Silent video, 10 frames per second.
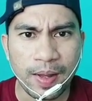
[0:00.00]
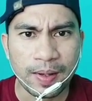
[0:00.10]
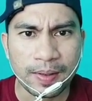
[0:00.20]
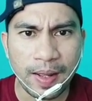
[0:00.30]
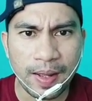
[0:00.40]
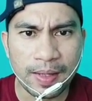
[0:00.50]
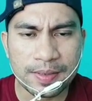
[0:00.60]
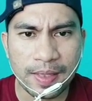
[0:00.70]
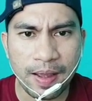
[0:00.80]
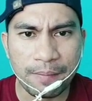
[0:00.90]
Nah,
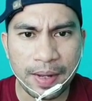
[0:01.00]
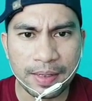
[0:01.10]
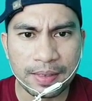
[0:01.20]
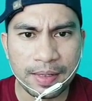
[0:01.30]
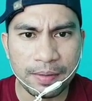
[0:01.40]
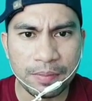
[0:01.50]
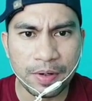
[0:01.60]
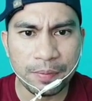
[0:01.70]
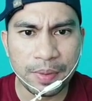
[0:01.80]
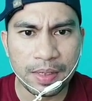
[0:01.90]
si abang ini
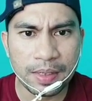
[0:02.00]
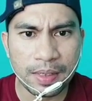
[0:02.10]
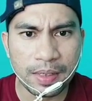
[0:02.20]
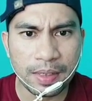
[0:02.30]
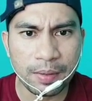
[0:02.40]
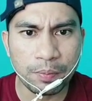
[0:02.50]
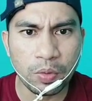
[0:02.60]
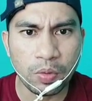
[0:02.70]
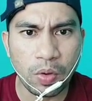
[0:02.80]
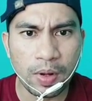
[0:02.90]
memilih
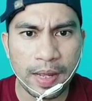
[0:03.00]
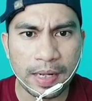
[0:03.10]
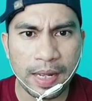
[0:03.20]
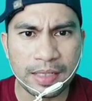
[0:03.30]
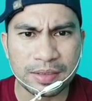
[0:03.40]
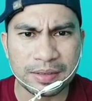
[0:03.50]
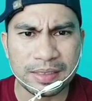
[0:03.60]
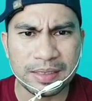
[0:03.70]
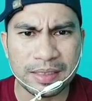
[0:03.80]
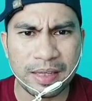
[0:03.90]
blue cola, guys.
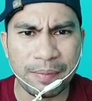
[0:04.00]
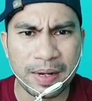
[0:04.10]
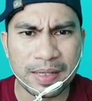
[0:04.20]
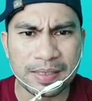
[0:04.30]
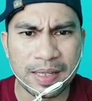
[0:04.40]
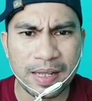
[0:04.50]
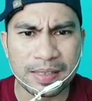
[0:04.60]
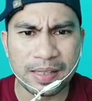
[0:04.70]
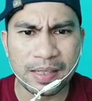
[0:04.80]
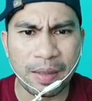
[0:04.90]
Wih, gimana sih
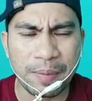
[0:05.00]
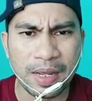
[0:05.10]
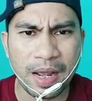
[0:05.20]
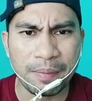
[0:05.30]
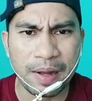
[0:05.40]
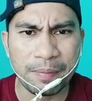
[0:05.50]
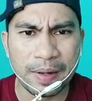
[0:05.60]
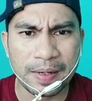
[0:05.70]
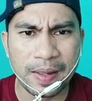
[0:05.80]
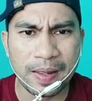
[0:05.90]
rasanya tapi nggak
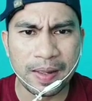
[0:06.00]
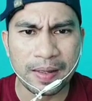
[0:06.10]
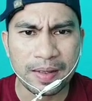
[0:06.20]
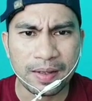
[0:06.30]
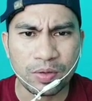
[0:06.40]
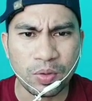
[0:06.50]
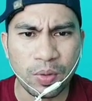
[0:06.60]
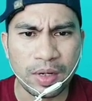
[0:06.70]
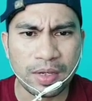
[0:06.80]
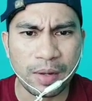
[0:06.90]
apa-apa deh.
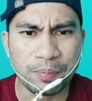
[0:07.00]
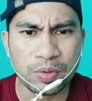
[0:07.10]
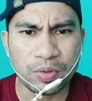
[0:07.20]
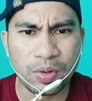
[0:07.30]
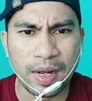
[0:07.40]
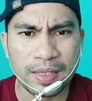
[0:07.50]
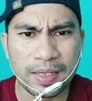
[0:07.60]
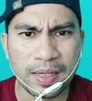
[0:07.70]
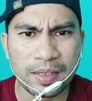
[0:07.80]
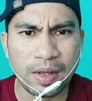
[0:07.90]
Duitnya pun juga
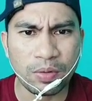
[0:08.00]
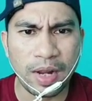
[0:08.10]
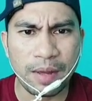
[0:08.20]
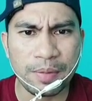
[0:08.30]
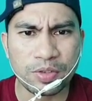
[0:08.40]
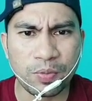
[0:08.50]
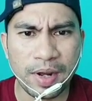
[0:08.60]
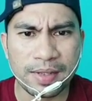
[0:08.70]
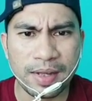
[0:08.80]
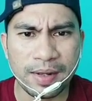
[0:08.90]
dikit. Ya udah ambil
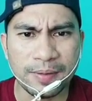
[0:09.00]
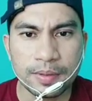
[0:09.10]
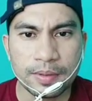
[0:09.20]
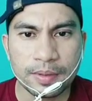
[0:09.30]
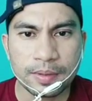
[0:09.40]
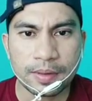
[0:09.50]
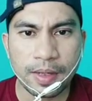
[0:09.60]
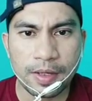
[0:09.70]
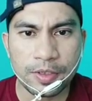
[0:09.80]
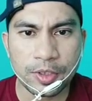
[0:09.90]
semua aja.
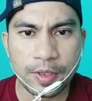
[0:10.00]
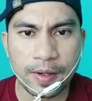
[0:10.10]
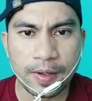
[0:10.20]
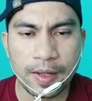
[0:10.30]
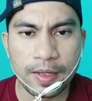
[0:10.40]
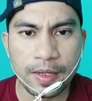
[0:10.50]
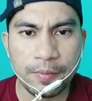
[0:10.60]
Guys, kakak ini